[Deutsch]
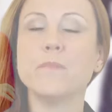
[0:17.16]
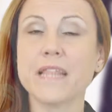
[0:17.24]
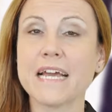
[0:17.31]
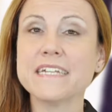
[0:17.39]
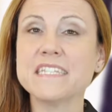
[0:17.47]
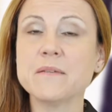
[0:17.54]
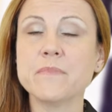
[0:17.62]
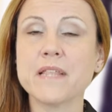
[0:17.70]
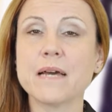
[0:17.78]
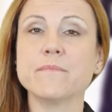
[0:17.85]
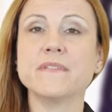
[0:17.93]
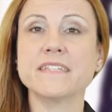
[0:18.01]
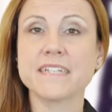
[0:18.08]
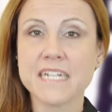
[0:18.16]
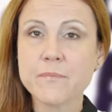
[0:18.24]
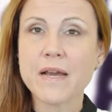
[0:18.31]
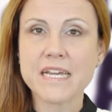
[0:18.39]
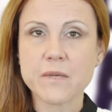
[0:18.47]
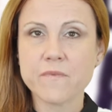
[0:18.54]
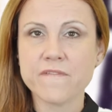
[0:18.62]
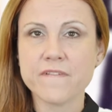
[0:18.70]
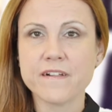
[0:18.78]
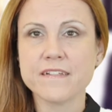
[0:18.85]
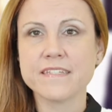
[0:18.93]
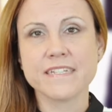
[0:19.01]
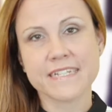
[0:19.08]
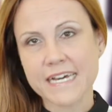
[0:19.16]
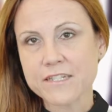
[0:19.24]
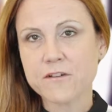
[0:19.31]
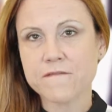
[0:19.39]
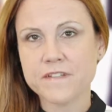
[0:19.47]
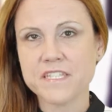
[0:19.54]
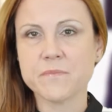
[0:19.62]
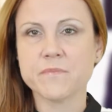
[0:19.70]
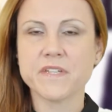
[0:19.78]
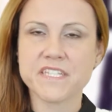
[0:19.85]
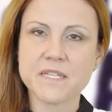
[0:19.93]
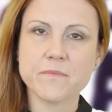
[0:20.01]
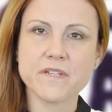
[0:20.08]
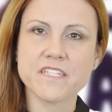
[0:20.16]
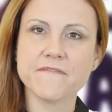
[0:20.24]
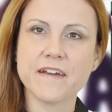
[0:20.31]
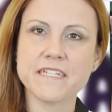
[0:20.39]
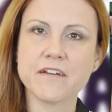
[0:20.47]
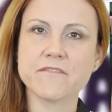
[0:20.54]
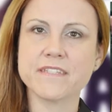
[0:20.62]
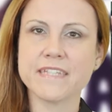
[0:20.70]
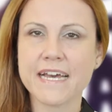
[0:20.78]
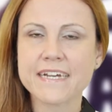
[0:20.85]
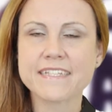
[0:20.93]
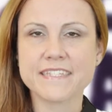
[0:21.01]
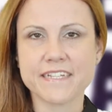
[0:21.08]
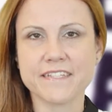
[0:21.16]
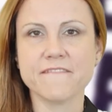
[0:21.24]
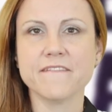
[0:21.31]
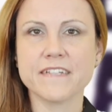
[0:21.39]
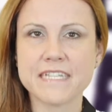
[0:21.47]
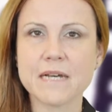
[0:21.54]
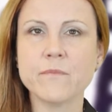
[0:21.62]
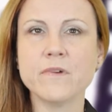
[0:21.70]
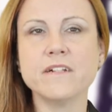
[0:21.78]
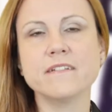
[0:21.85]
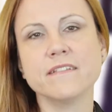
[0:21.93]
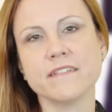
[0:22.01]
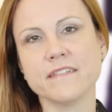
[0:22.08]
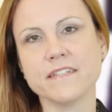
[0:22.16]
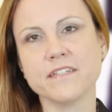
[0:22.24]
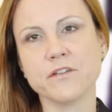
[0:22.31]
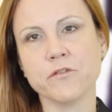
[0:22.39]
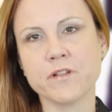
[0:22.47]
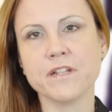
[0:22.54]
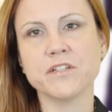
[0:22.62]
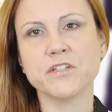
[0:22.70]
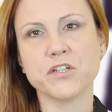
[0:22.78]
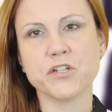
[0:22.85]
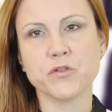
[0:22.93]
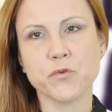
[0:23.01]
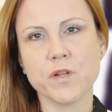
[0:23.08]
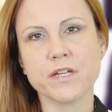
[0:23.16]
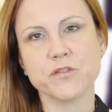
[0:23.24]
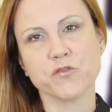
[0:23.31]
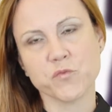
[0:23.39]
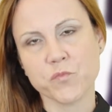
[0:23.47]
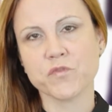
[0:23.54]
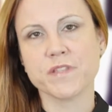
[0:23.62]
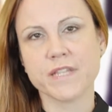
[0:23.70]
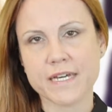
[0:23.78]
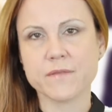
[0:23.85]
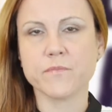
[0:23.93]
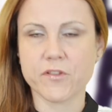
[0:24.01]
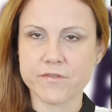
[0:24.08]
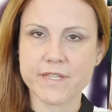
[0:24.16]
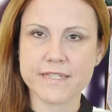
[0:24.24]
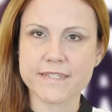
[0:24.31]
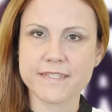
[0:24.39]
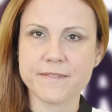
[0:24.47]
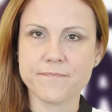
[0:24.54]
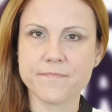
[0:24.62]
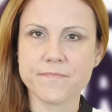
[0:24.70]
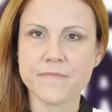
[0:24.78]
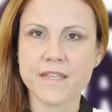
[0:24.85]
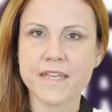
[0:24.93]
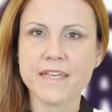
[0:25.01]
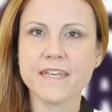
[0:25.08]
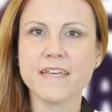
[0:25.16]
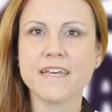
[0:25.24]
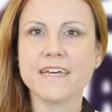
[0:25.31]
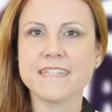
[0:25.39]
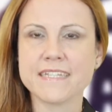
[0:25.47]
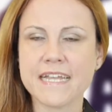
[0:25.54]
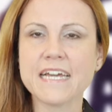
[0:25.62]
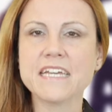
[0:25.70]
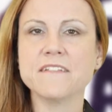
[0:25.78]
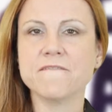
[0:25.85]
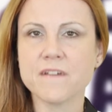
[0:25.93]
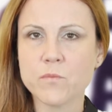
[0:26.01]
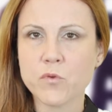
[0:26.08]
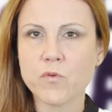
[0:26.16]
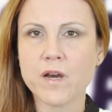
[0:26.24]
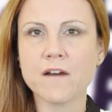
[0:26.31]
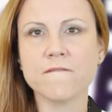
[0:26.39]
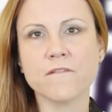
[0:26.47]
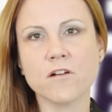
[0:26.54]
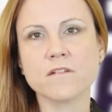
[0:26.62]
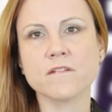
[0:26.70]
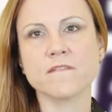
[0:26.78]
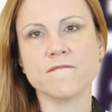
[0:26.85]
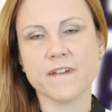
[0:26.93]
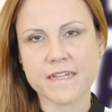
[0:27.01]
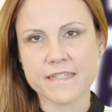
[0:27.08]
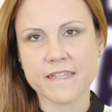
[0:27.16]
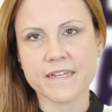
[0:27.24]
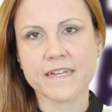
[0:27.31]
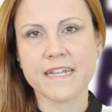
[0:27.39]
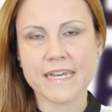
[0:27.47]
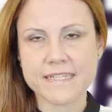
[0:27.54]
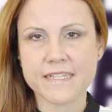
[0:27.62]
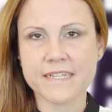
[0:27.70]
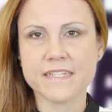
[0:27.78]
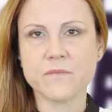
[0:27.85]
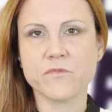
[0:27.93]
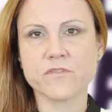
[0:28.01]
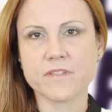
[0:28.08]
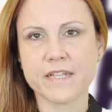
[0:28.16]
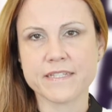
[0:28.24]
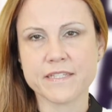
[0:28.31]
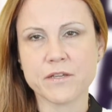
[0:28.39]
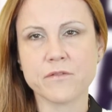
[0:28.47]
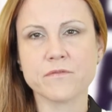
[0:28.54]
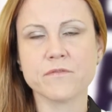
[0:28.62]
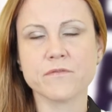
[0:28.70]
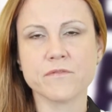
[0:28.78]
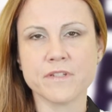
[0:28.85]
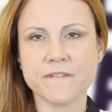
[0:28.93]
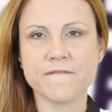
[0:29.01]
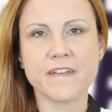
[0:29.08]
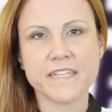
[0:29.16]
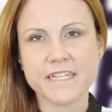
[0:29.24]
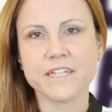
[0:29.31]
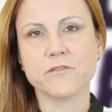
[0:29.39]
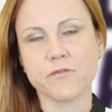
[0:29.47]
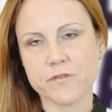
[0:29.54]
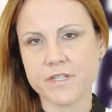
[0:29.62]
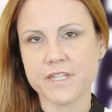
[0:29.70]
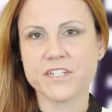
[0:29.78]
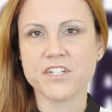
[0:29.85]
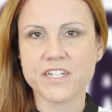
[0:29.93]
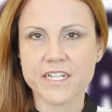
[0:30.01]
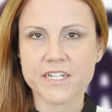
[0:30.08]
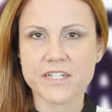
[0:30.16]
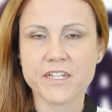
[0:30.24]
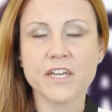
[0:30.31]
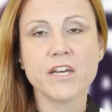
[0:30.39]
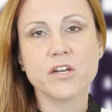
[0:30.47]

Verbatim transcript: Bereits im Rahmen des Klimagipfels in Katowice im Dezember 2018 versammelten sich örtliche Schüler zu spontanen Protesten. Danach im Februar folgten weitere kleinere Demonstrationen in wenigen größeren Städten.